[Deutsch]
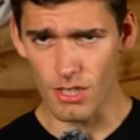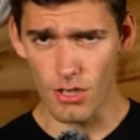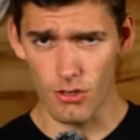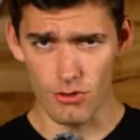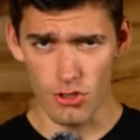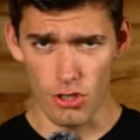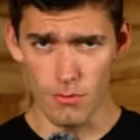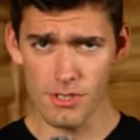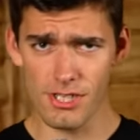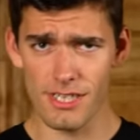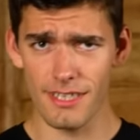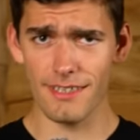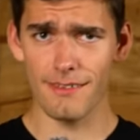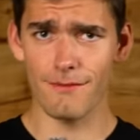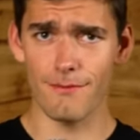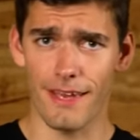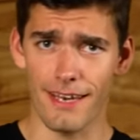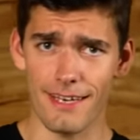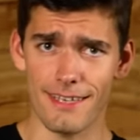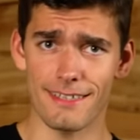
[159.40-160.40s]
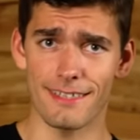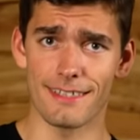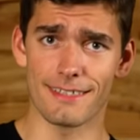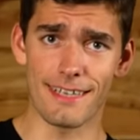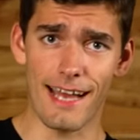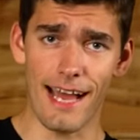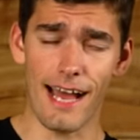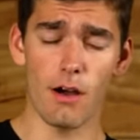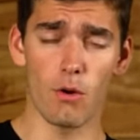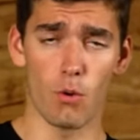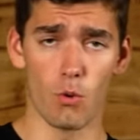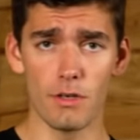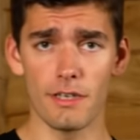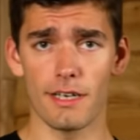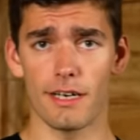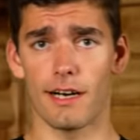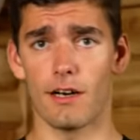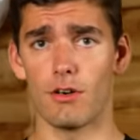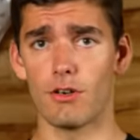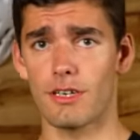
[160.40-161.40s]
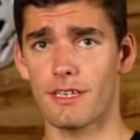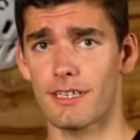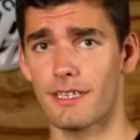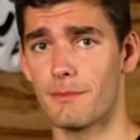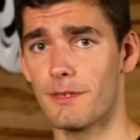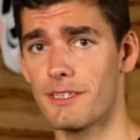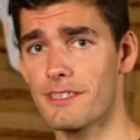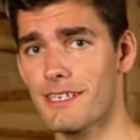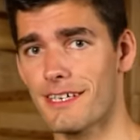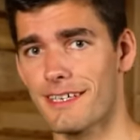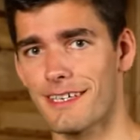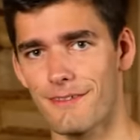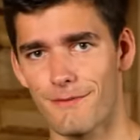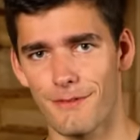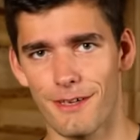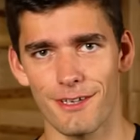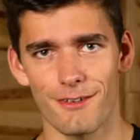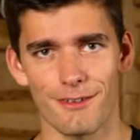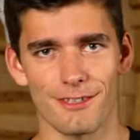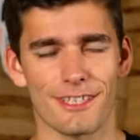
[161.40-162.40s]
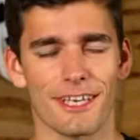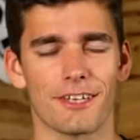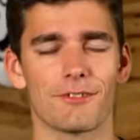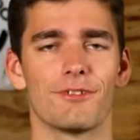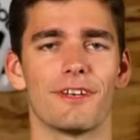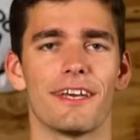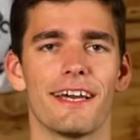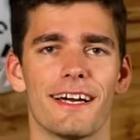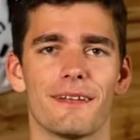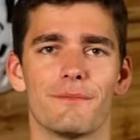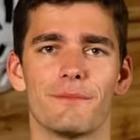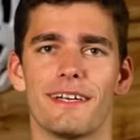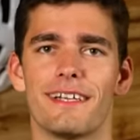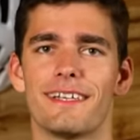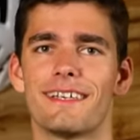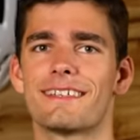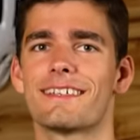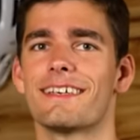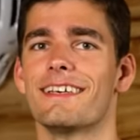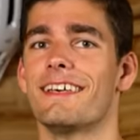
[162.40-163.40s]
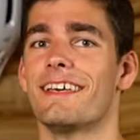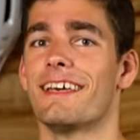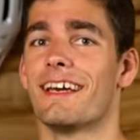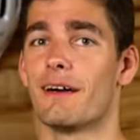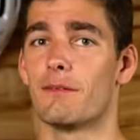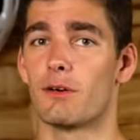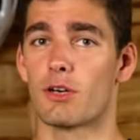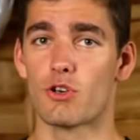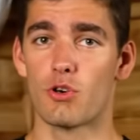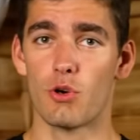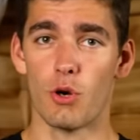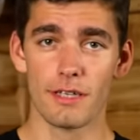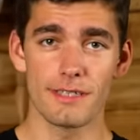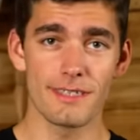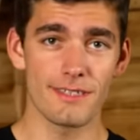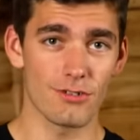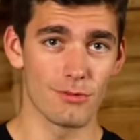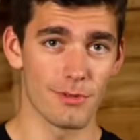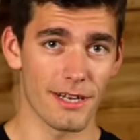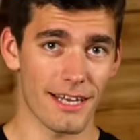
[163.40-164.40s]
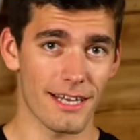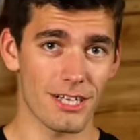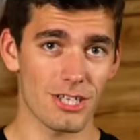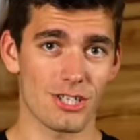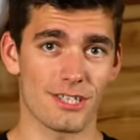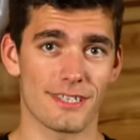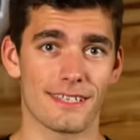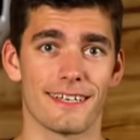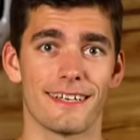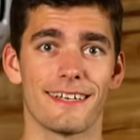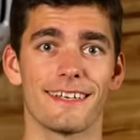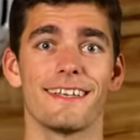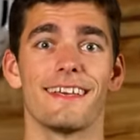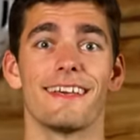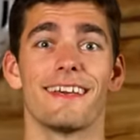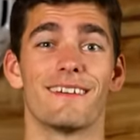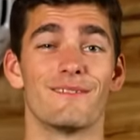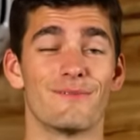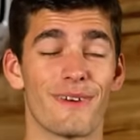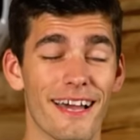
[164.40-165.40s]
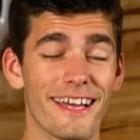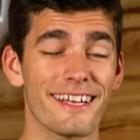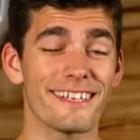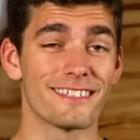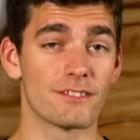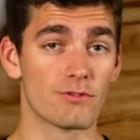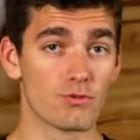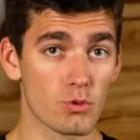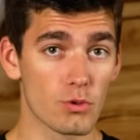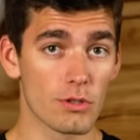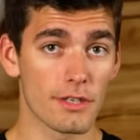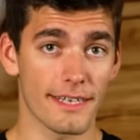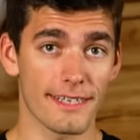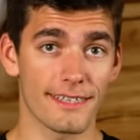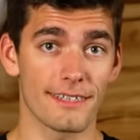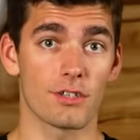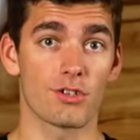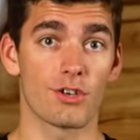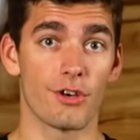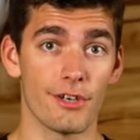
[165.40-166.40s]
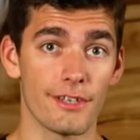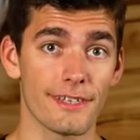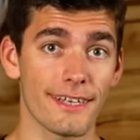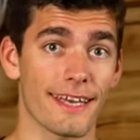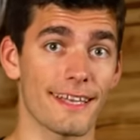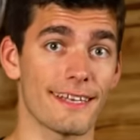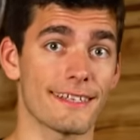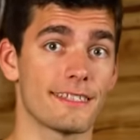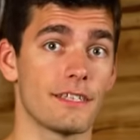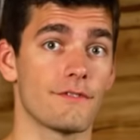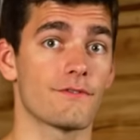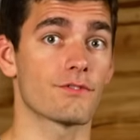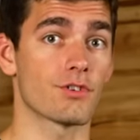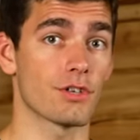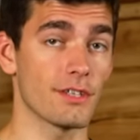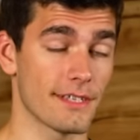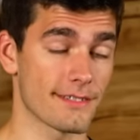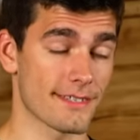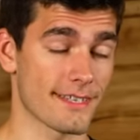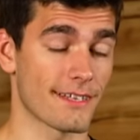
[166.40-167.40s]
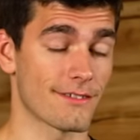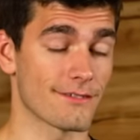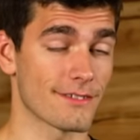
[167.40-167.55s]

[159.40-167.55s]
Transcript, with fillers: Unter Umständen werdet ihr da oder auch im Internet, wenn ihr euch regulär anmeldet, aber kurz überrascht sein, weil Enduro-Rennen können relativ teuer sein.